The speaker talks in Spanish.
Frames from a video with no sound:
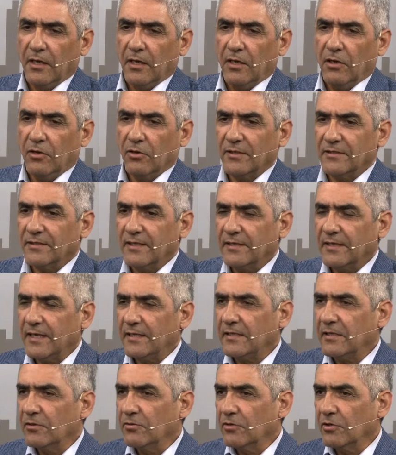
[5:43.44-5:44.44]
lo que se
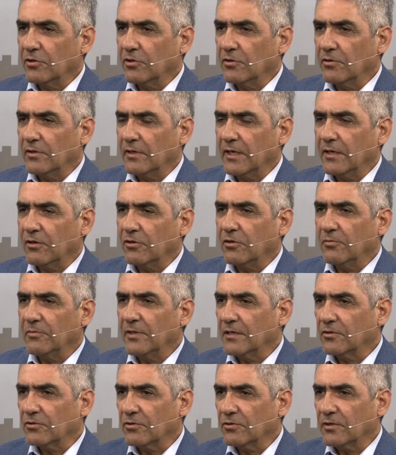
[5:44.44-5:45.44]
trata es una
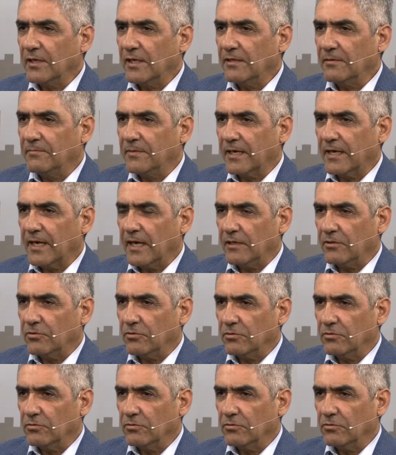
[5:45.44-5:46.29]
economía social de mercado.